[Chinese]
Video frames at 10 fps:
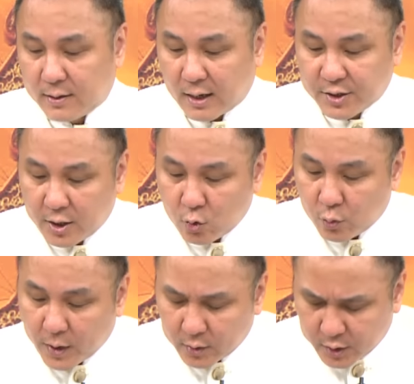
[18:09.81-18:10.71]
哪些
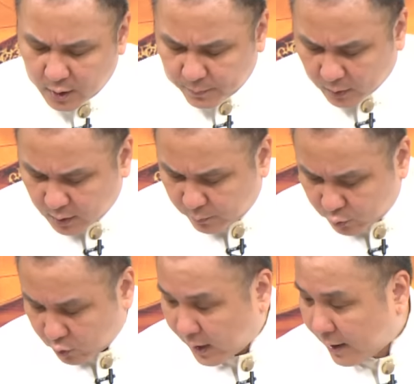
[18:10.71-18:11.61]
股票今天表现
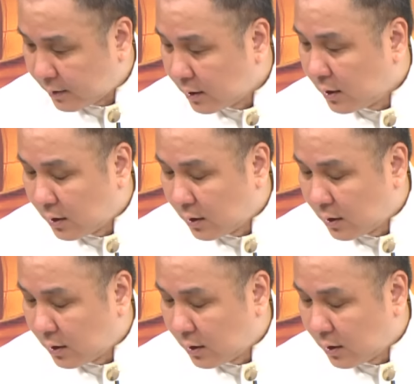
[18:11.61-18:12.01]
不错？来。